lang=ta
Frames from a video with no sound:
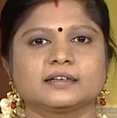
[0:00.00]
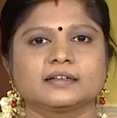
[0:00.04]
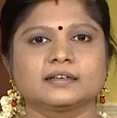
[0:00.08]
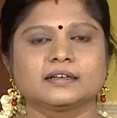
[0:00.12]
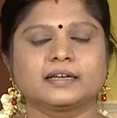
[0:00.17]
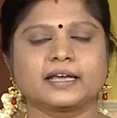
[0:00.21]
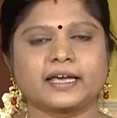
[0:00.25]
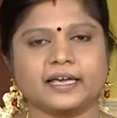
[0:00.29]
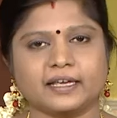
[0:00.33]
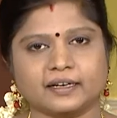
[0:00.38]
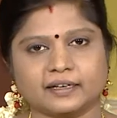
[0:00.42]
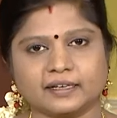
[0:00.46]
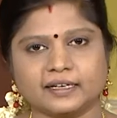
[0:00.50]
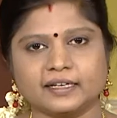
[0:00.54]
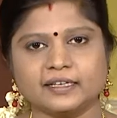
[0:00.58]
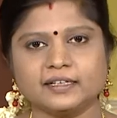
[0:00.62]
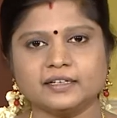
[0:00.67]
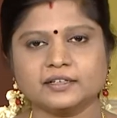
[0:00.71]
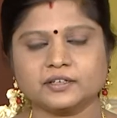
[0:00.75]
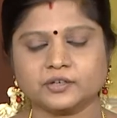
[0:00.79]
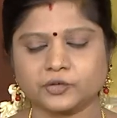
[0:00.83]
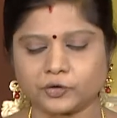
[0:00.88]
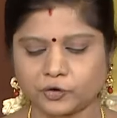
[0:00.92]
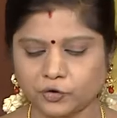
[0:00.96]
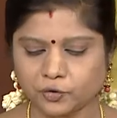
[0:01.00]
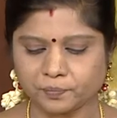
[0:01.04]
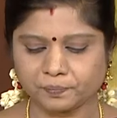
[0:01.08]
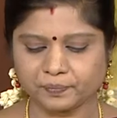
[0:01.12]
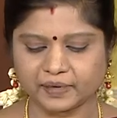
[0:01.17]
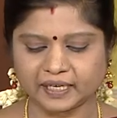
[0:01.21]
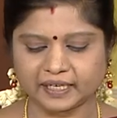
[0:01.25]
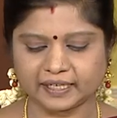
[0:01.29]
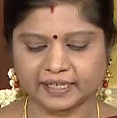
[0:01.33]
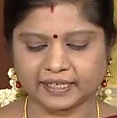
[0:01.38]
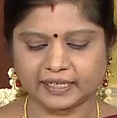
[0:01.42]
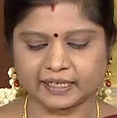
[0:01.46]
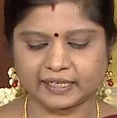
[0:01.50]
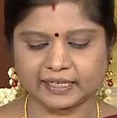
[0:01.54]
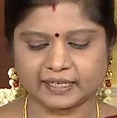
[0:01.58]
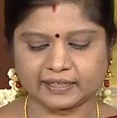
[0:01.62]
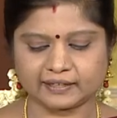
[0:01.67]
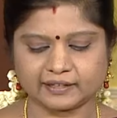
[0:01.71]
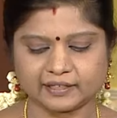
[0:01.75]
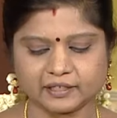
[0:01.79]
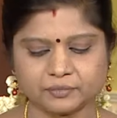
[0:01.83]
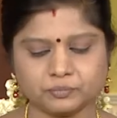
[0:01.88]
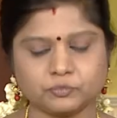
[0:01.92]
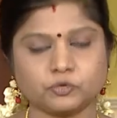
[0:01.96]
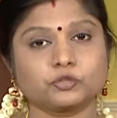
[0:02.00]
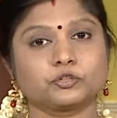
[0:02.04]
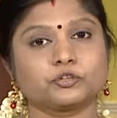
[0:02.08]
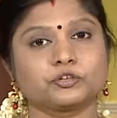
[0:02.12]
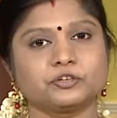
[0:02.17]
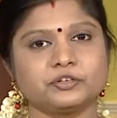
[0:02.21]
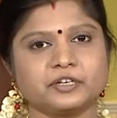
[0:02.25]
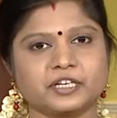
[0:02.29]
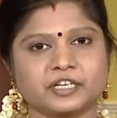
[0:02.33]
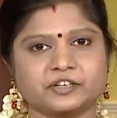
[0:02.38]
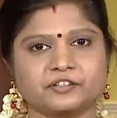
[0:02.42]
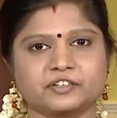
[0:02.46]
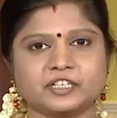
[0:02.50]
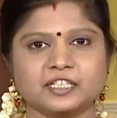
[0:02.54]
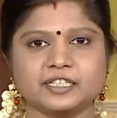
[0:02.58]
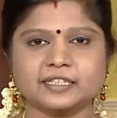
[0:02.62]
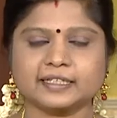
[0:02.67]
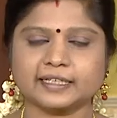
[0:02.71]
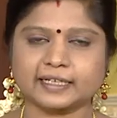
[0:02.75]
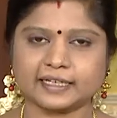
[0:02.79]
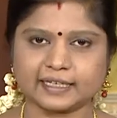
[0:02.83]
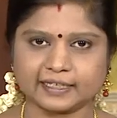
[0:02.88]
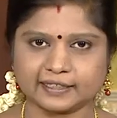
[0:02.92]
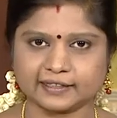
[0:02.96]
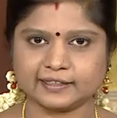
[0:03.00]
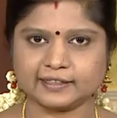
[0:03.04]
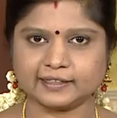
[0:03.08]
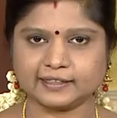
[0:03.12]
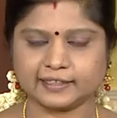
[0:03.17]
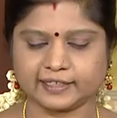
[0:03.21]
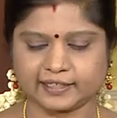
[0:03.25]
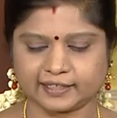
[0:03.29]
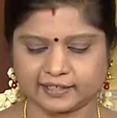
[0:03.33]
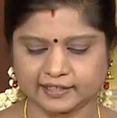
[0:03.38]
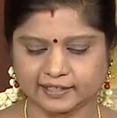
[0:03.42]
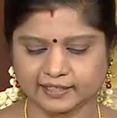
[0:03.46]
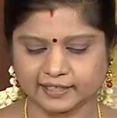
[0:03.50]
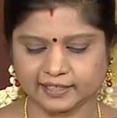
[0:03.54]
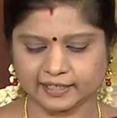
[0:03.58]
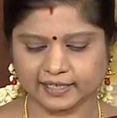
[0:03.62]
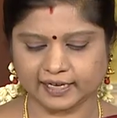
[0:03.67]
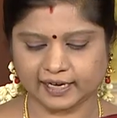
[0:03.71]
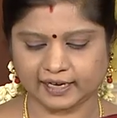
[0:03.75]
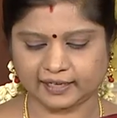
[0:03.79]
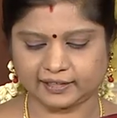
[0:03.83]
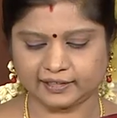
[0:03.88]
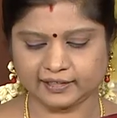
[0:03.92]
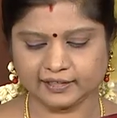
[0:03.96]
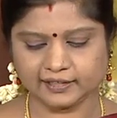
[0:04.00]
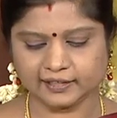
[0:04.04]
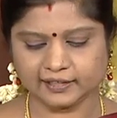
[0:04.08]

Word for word: நேயர்களே இருந்து முத்துன்றவர் இந்த கடிதத்தை எழுதியிருக்காரு